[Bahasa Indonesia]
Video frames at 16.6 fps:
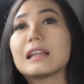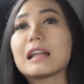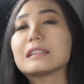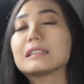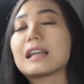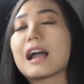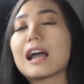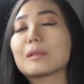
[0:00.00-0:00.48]

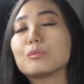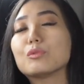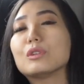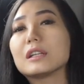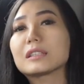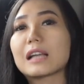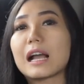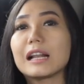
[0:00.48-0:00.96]
dan sangat
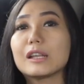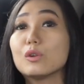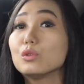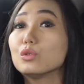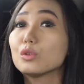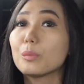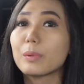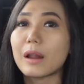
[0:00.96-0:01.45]
mudah sekali
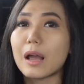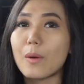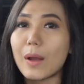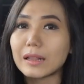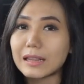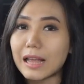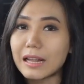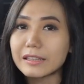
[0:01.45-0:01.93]
untuk
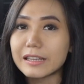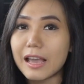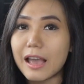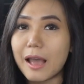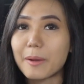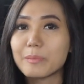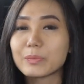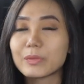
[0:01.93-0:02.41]

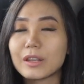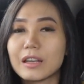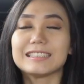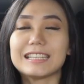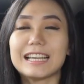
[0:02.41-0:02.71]
perawatannya.